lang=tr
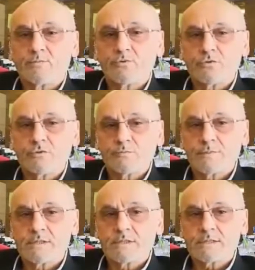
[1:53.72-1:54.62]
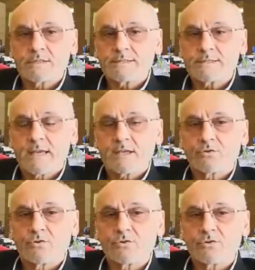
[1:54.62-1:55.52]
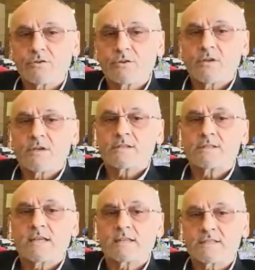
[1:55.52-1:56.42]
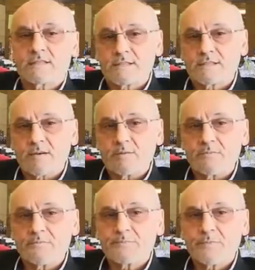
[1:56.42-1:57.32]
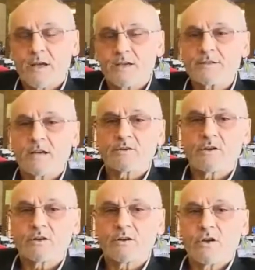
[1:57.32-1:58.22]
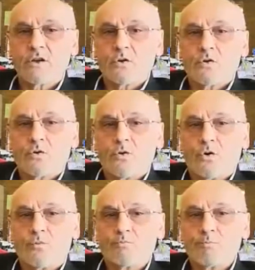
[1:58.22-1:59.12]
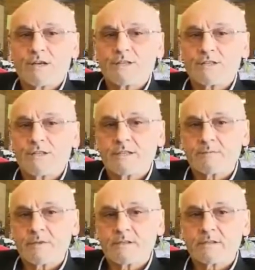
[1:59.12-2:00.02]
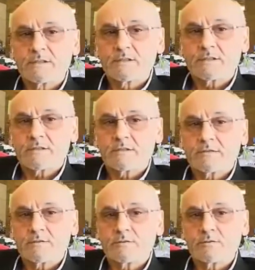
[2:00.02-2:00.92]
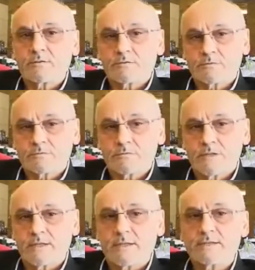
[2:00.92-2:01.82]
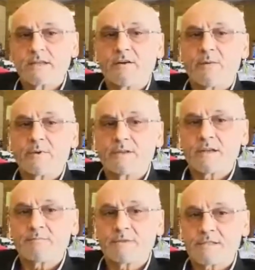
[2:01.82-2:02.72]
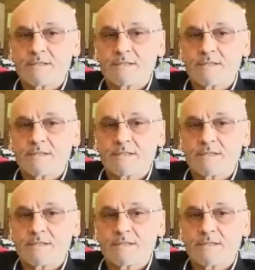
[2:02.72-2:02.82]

bu bir sektörün satış sistemi. Aşağı yukarı 15-20 yıldır e, devam eden